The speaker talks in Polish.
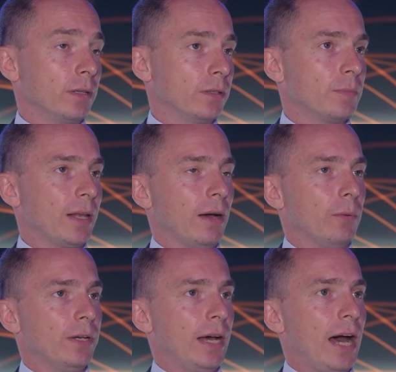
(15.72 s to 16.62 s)

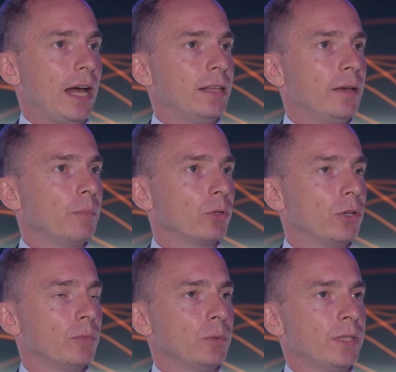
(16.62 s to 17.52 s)
zmalały, ale
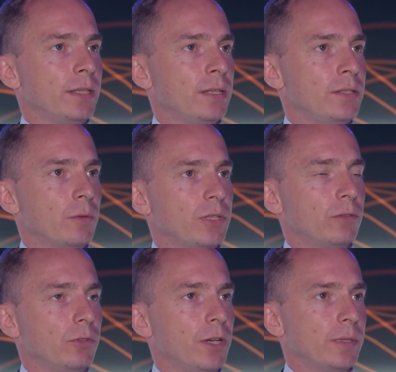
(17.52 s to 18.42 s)
podobną tendencję
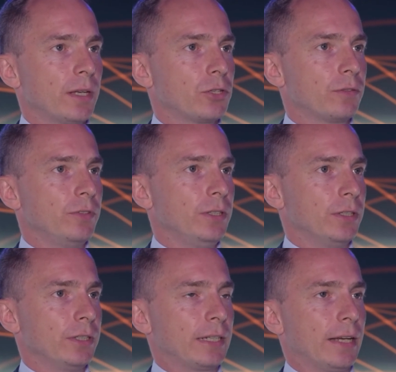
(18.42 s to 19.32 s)
obserwujemy także w
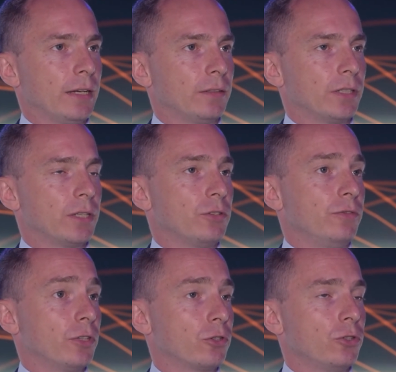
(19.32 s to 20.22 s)
innych krajach, w zasadzie
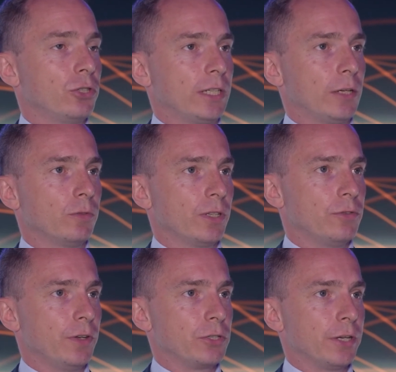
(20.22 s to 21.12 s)
w większości krajów na
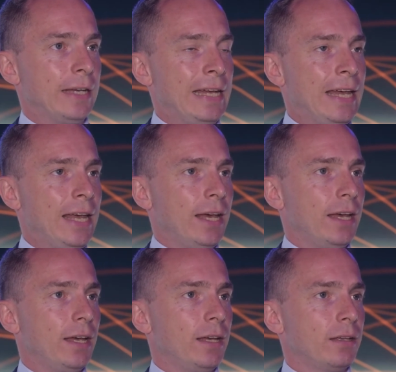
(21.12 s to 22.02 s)
świecie.
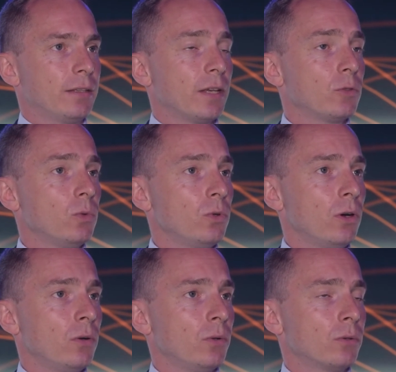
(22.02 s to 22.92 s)

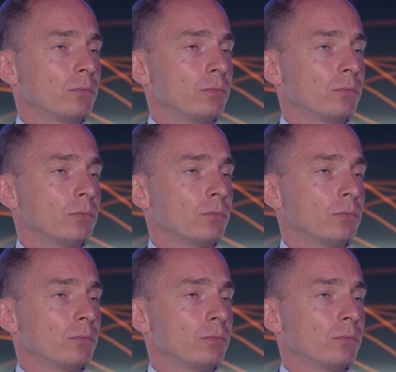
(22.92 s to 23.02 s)
Zasługą